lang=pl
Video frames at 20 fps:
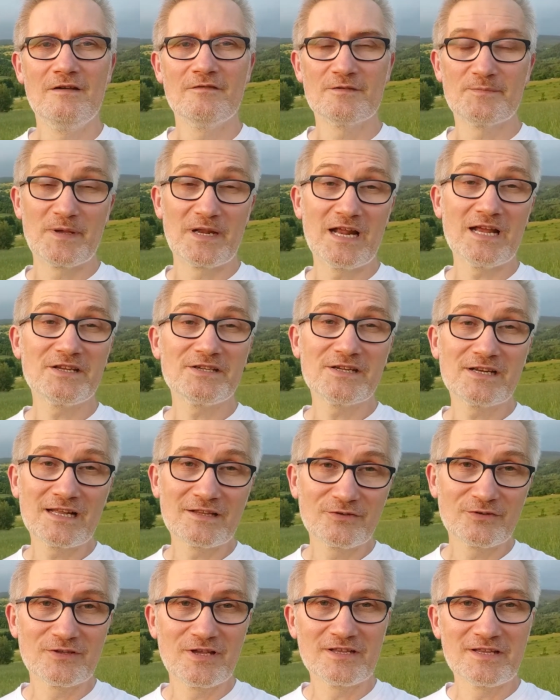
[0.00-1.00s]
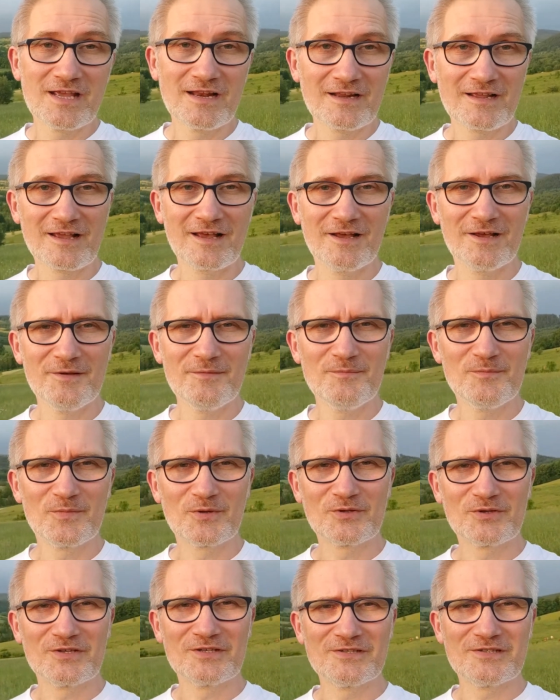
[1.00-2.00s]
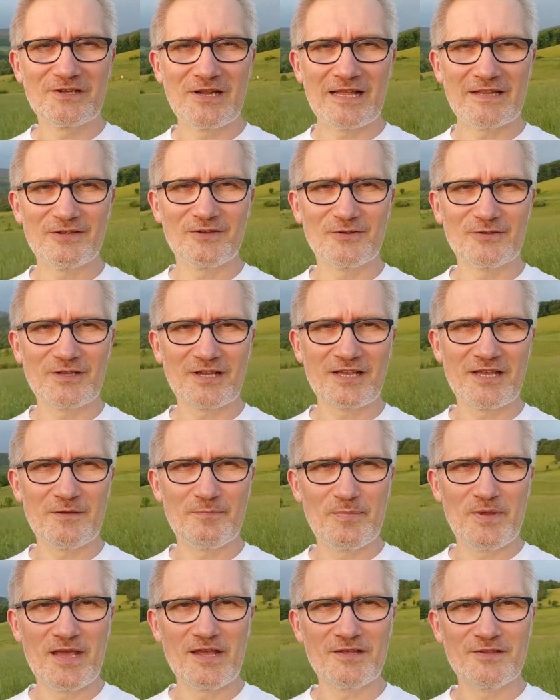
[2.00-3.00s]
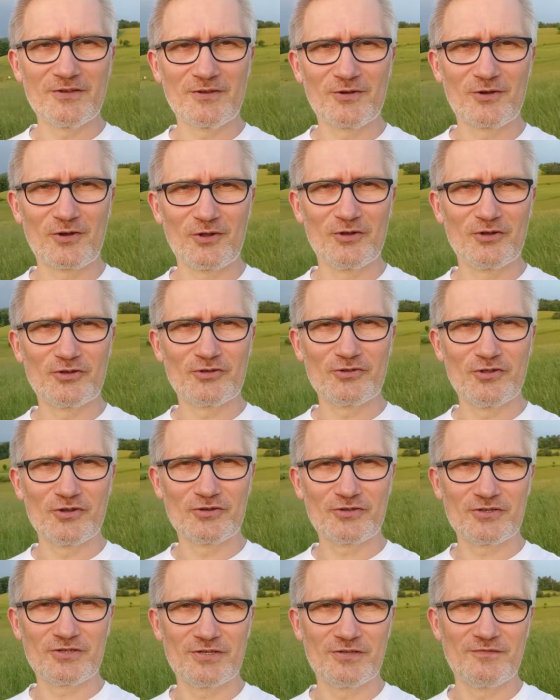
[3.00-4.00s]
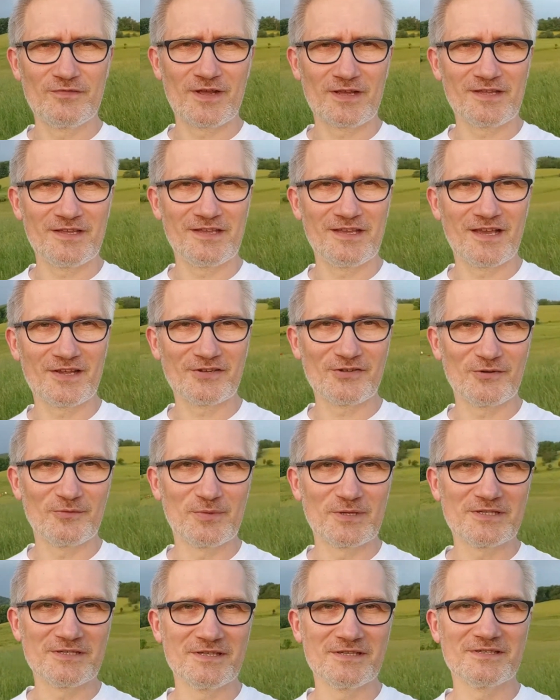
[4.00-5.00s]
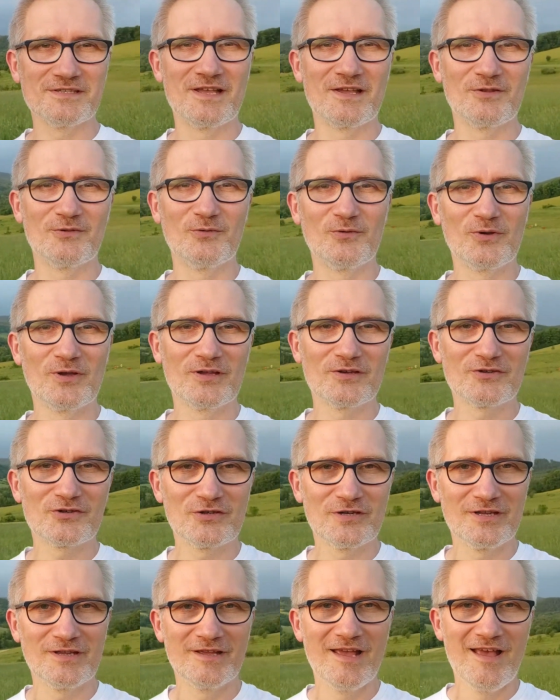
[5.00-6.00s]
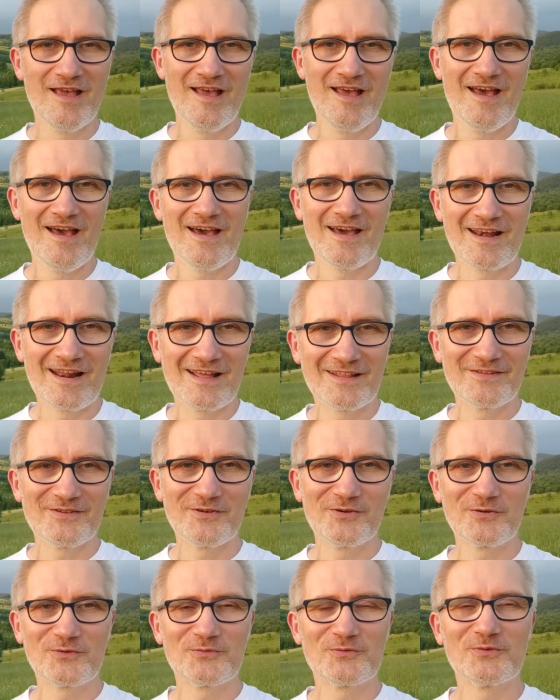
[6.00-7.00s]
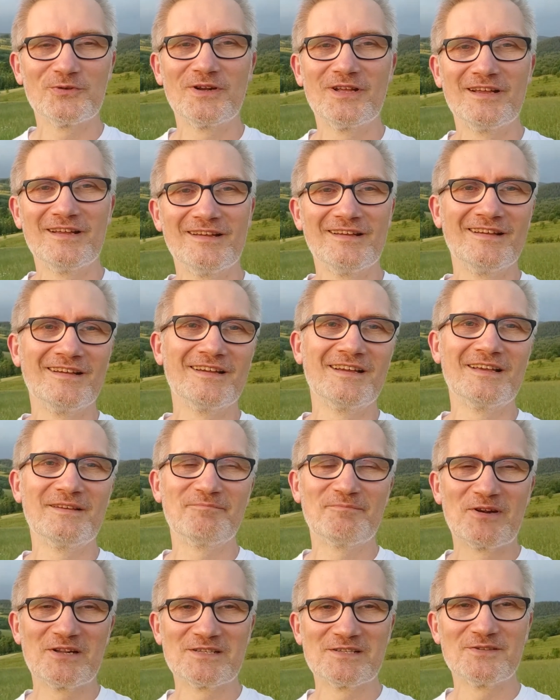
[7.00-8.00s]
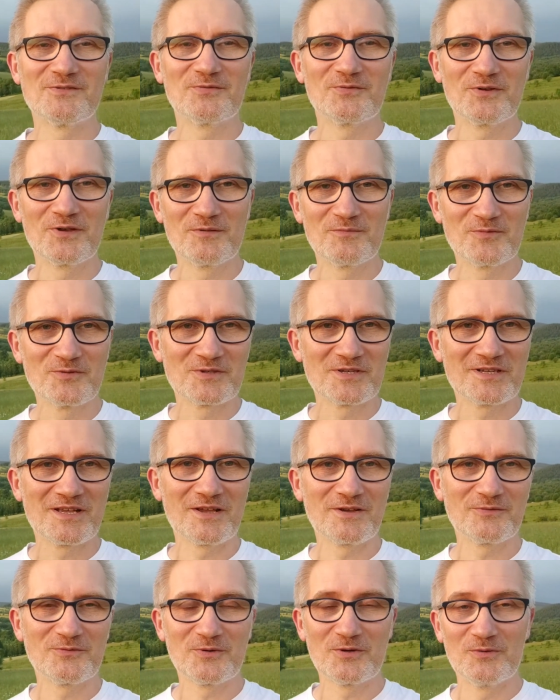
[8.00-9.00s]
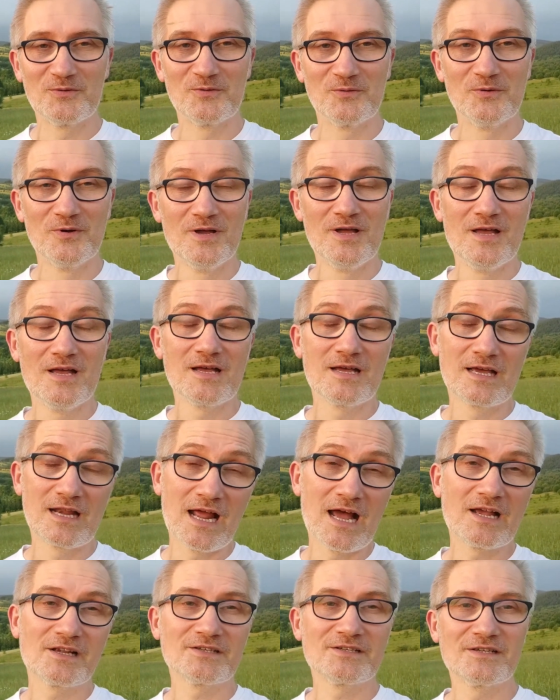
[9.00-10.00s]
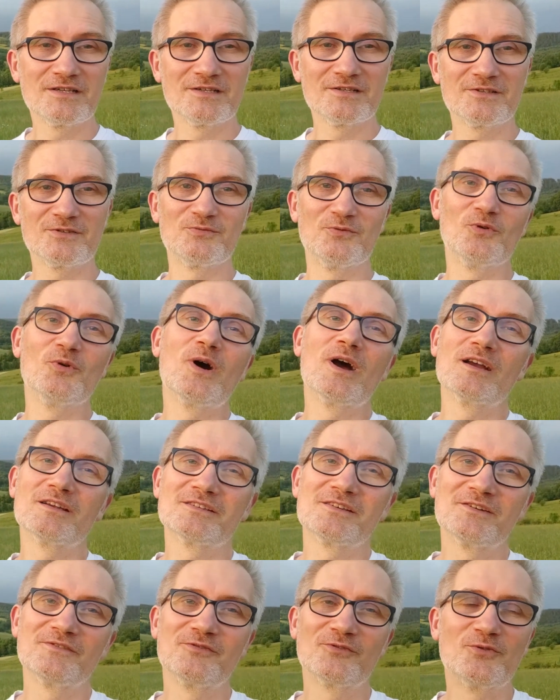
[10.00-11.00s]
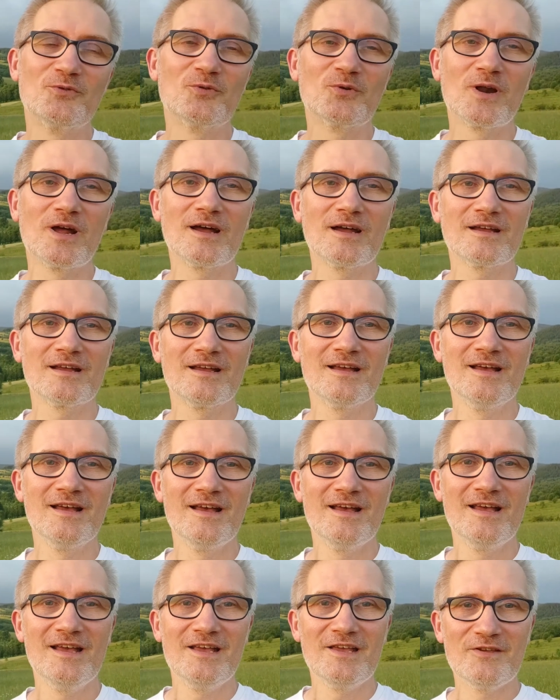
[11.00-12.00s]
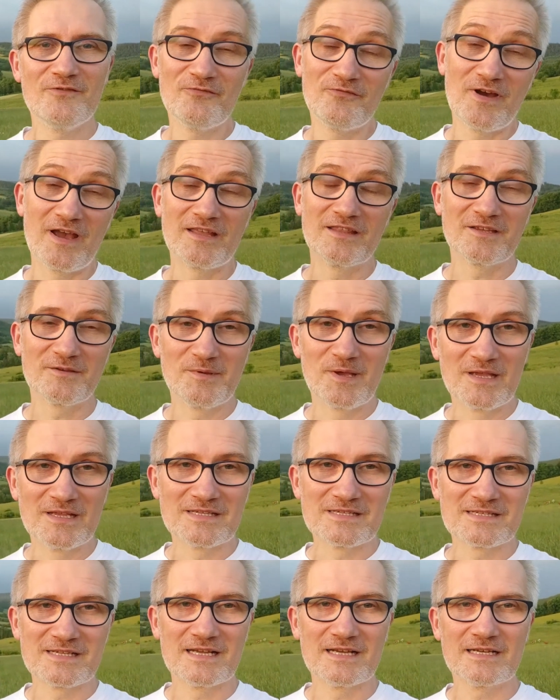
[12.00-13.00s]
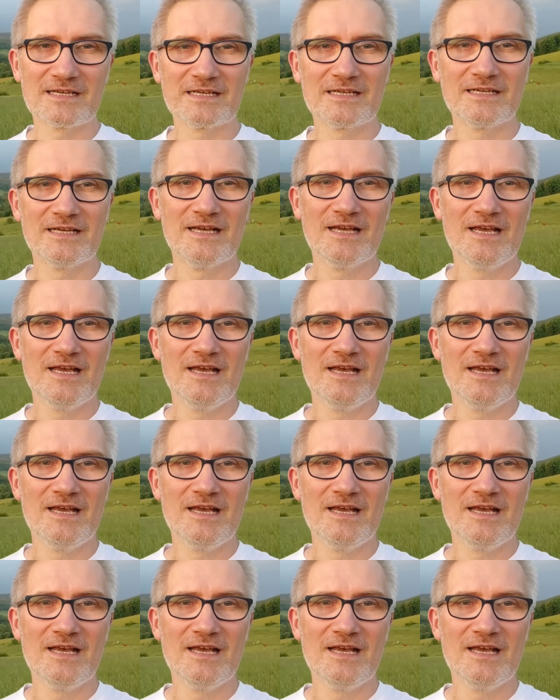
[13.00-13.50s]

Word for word: Wspierajcie Radio Danielka, bo to jest radio takich pięknych okoliczności, w jakich ja się obecnie znajduję, czyli radio, które prezentuje muzykę, którą gra się, słucha się w górach i w fajnych miejscach.